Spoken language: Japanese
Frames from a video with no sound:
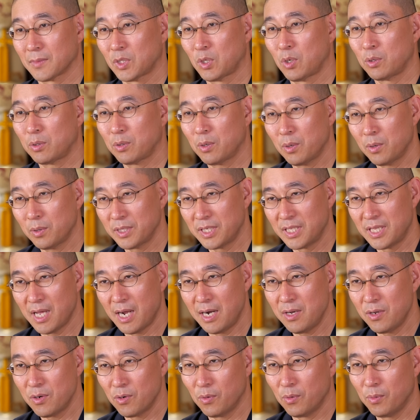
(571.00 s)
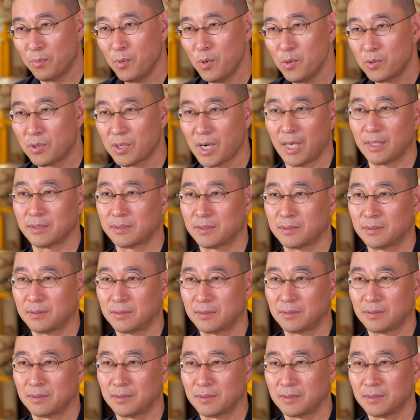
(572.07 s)
心に何を思うか
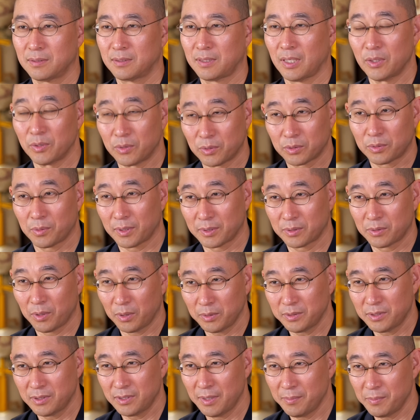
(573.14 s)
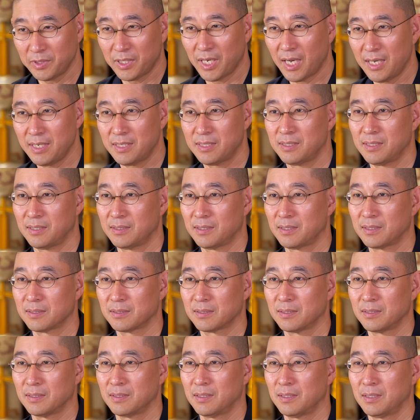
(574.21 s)
ということはとっても大事なんです